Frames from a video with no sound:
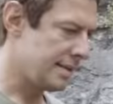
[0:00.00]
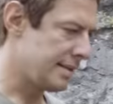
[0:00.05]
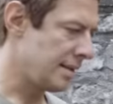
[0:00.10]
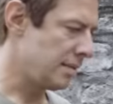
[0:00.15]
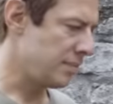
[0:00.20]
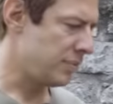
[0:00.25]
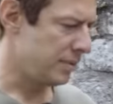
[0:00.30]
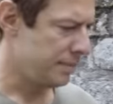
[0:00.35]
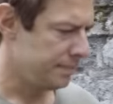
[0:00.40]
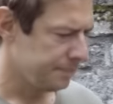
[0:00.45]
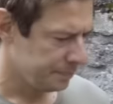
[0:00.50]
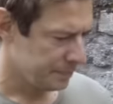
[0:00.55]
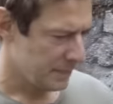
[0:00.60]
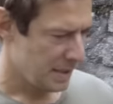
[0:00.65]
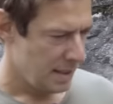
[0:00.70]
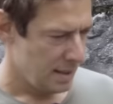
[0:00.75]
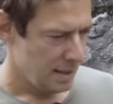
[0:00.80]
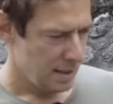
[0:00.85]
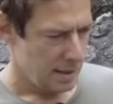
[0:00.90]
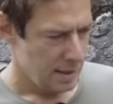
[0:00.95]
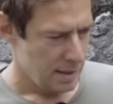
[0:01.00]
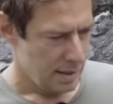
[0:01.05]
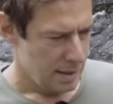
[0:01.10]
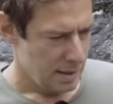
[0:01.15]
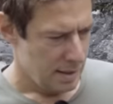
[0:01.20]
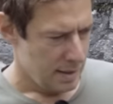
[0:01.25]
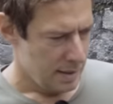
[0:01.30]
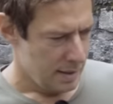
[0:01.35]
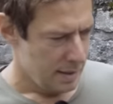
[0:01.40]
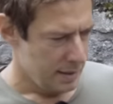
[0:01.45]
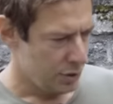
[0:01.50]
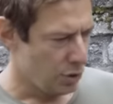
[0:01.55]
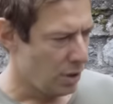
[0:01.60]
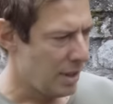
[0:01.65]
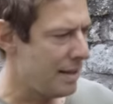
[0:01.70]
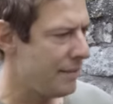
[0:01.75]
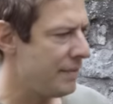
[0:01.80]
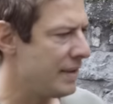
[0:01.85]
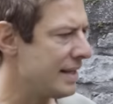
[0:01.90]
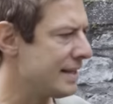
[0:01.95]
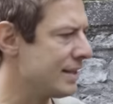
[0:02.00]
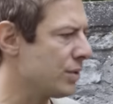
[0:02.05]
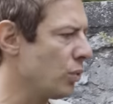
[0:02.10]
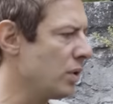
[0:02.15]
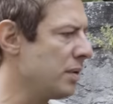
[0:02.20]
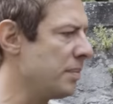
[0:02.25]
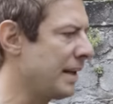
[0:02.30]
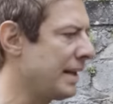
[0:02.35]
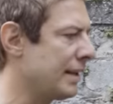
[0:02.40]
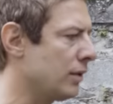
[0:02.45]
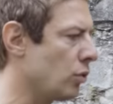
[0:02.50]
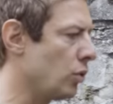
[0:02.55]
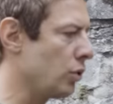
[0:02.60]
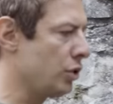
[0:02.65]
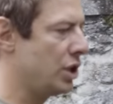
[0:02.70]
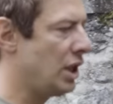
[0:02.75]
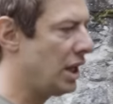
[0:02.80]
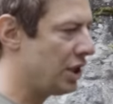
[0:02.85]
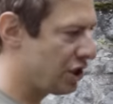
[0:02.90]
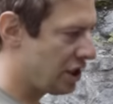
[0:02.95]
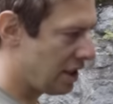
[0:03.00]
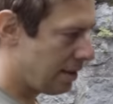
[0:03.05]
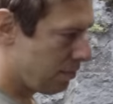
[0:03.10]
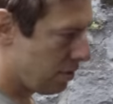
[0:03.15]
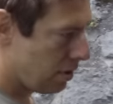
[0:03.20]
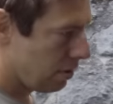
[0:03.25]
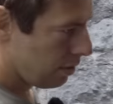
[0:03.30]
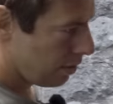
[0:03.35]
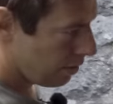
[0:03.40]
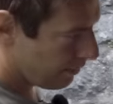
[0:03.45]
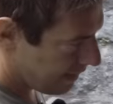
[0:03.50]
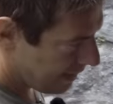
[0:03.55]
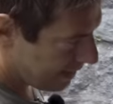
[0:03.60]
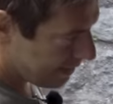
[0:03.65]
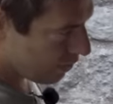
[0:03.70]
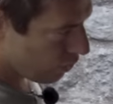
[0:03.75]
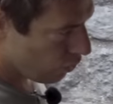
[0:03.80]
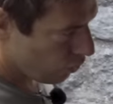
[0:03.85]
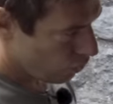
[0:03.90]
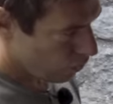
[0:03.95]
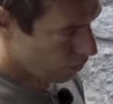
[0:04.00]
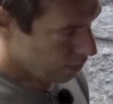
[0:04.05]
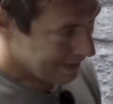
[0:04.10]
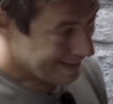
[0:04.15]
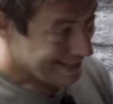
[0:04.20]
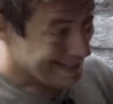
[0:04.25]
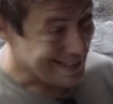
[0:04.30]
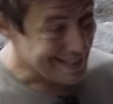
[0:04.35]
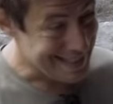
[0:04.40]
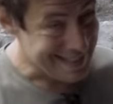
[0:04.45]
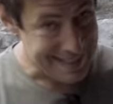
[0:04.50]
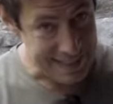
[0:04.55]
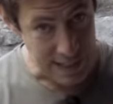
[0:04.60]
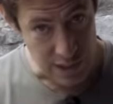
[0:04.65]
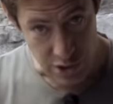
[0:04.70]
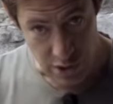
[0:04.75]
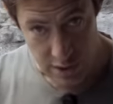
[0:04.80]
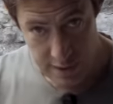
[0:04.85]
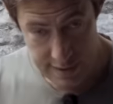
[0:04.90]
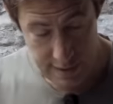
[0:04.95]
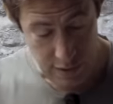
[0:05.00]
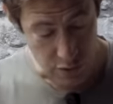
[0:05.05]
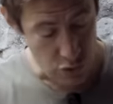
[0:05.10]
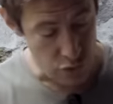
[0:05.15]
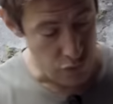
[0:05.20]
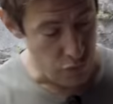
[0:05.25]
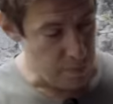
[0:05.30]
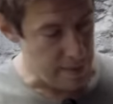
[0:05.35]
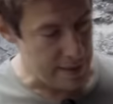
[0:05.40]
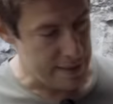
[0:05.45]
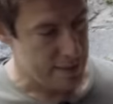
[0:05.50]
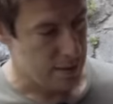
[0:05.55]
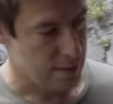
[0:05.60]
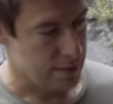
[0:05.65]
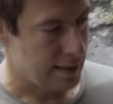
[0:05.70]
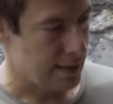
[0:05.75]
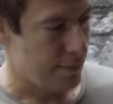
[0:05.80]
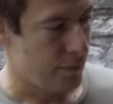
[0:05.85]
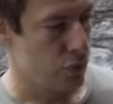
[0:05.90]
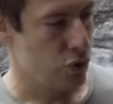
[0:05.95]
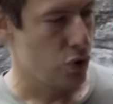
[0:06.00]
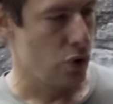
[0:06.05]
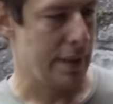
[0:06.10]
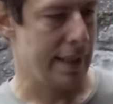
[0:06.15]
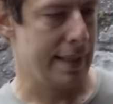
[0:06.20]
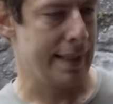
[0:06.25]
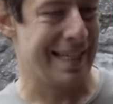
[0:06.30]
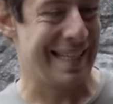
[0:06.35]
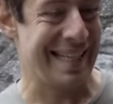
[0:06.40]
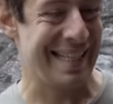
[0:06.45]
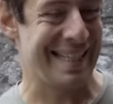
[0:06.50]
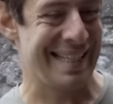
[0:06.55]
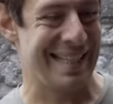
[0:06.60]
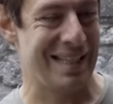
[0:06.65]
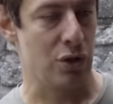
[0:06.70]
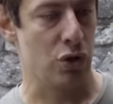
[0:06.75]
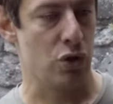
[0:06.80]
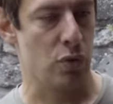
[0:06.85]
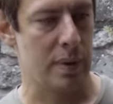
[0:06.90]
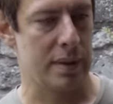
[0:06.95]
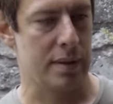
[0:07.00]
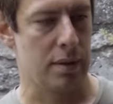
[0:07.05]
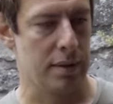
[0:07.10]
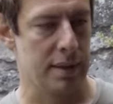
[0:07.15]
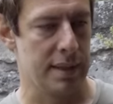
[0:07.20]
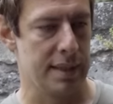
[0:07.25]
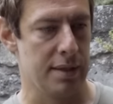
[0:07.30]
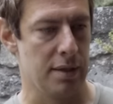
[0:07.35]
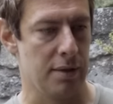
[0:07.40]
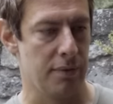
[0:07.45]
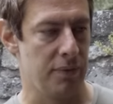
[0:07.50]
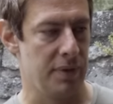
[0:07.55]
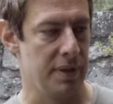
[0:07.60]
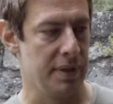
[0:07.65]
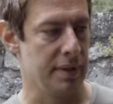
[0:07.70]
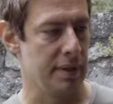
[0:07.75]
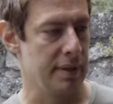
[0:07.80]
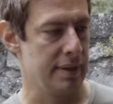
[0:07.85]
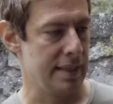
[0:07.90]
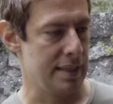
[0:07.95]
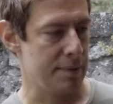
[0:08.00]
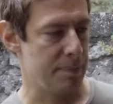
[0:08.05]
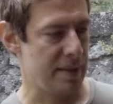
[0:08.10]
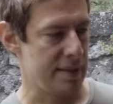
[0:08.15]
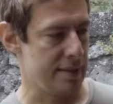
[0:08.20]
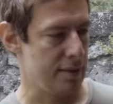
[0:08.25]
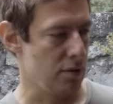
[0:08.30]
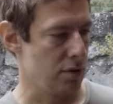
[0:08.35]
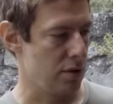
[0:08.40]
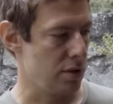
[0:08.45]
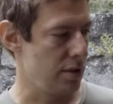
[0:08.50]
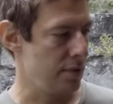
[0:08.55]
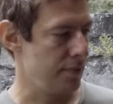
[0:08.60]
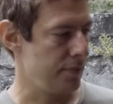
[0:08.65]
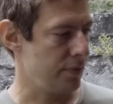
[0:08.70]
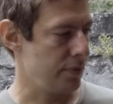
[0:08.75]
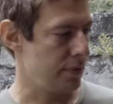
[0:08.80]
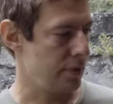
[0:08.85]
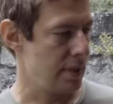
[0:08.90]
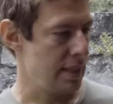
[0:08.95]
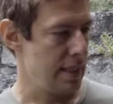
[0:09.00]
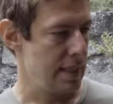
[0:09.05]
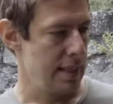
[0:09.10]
simple. Dans la version hybride rechargeable, en version 5 sièges, celle que je vous présente, là vous aurez 479 litres d'espace dans le coffre.